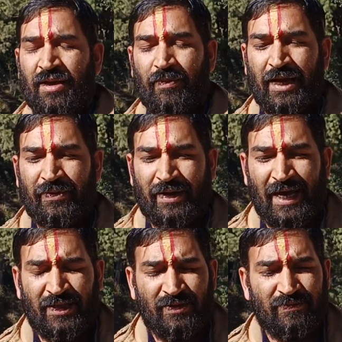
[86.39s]
मैं एक बार
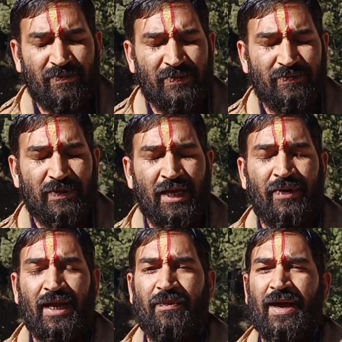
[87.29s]
आए एक
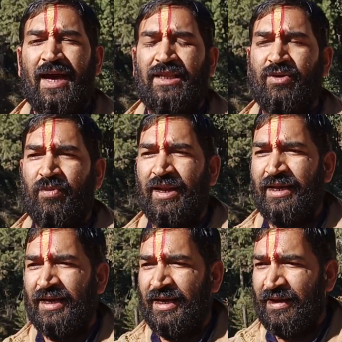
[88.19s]
बार यहाँ पे आए थे इनको मिलने
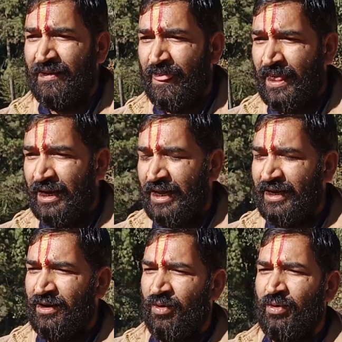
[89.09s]
के लिए लेकिन
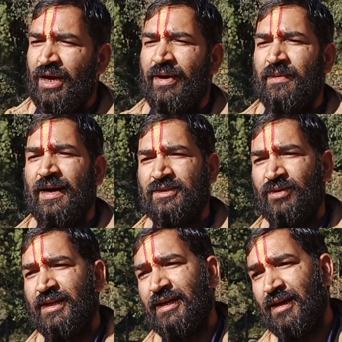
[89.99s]
इन लोगों ने हमारी बात
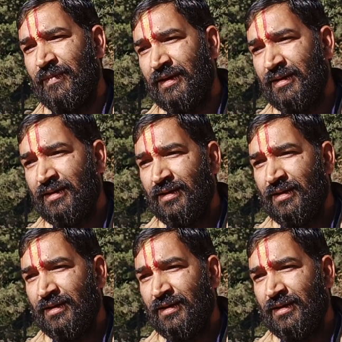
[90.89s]
सुनी नहीं यहाँ पे